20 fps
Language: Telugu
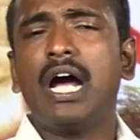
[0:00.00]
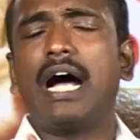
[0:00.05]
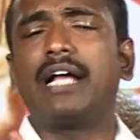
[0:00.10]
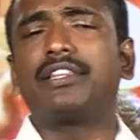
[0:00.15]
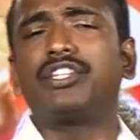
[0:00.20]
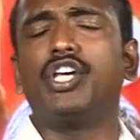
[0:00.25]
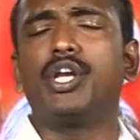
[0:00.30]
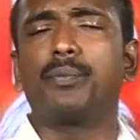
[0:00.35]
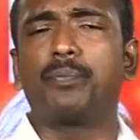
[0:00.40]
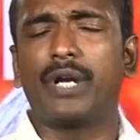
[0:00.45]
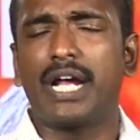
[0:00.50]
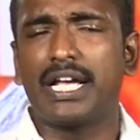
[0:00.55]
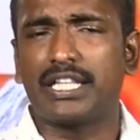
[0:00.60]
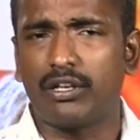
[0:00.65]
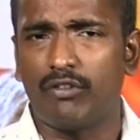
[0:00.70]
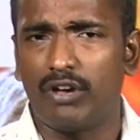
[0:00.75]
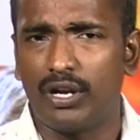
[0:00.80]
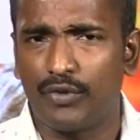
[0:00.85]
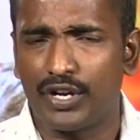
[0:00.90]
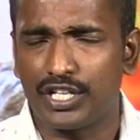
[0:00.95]
ఆ
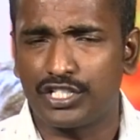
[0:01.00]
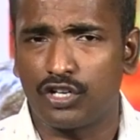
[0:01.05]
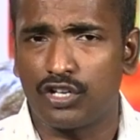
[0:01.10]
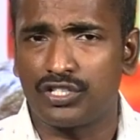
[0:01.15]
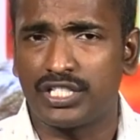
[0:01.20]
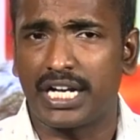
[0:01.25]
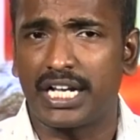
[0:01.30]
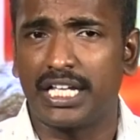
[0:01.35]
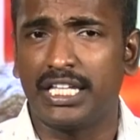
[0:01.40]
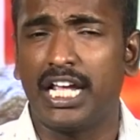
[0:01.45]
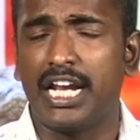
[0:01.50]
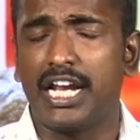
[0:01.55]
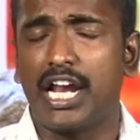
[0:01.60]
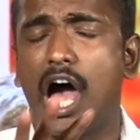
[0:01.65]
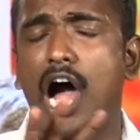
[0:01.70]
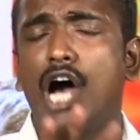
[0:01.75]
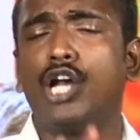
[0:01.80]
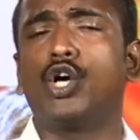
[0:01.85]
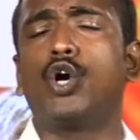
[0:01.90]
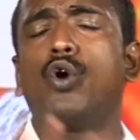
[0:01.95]
తీర్పునైతే వెలువరించడం జరిగింది
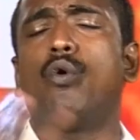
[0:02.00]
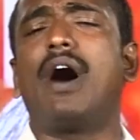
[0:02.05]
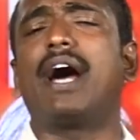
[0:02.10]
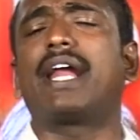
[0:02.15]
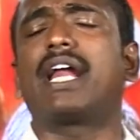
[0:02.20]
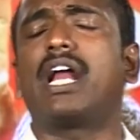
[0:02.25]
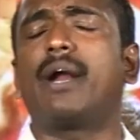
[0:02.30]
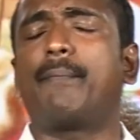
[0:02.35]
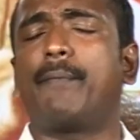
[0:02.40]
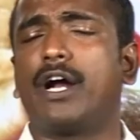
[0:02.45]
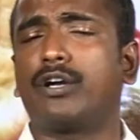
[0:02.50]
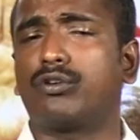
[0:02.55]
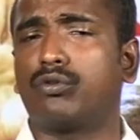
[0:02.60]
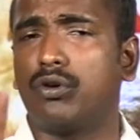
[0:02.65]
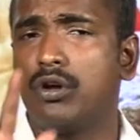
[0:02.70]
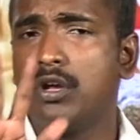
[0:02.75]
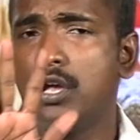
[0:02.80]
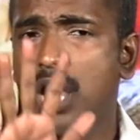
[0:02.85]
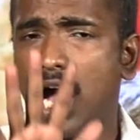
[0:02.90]
నాలుగు వారాల పాటు